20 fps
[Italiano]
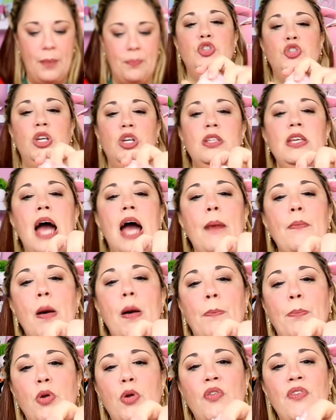Procediamo
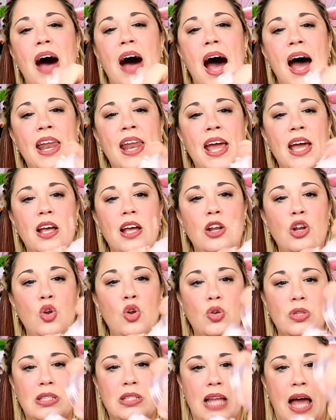a provare
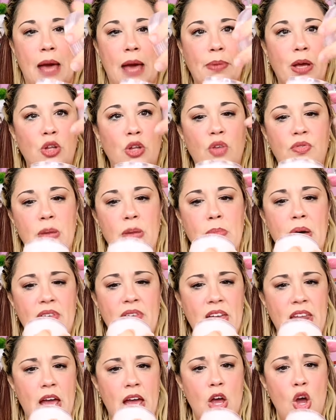lo slime che dovrebbe
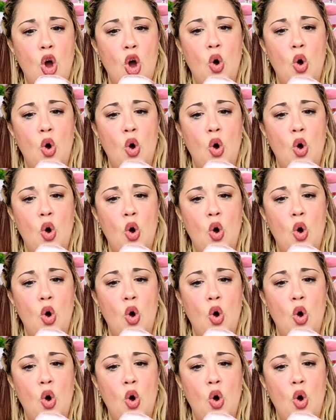avere